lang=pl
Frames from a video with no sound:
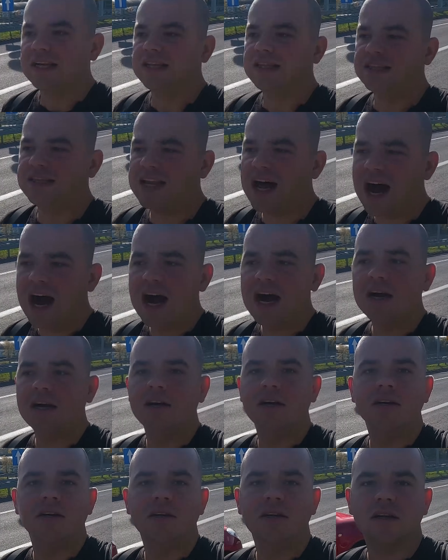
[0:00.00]
na
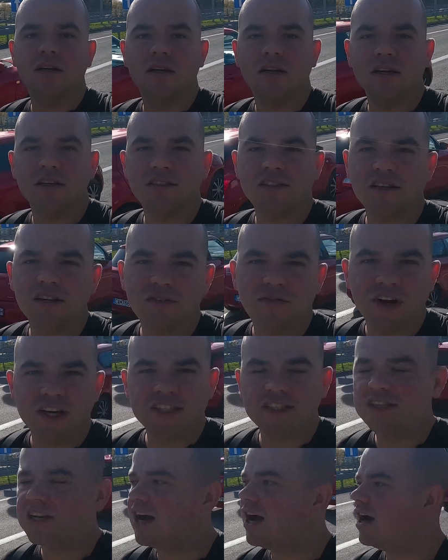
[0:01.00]
e,
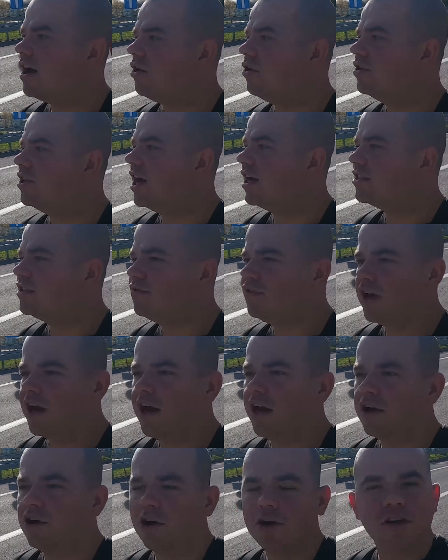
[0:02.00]
Sylwestra o
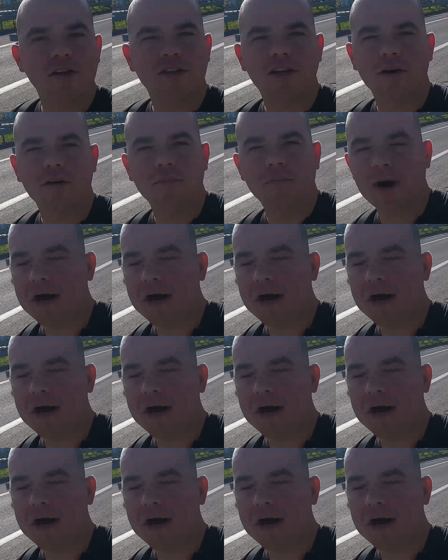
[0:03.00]
nazwie Koloseum